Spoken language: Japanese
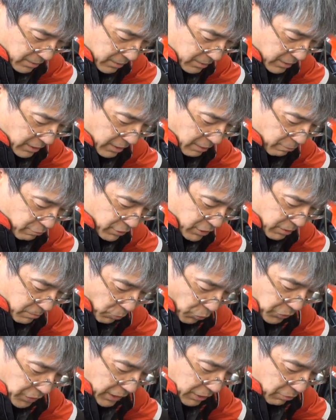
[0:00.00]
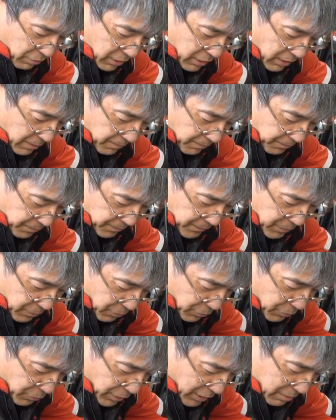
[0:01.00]
ねでレフリー問題とかね
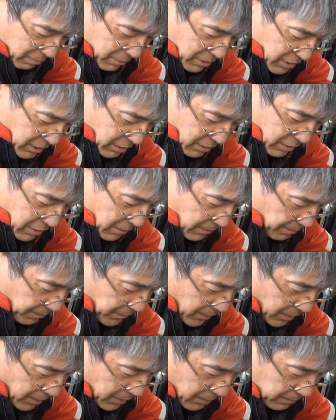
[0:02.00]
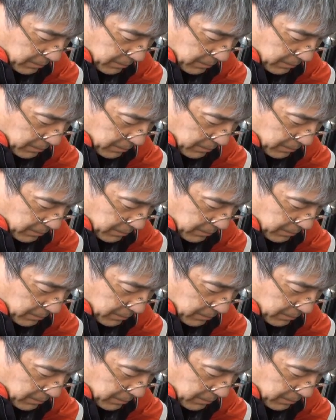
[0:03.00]
いろいろありましたよね、はい、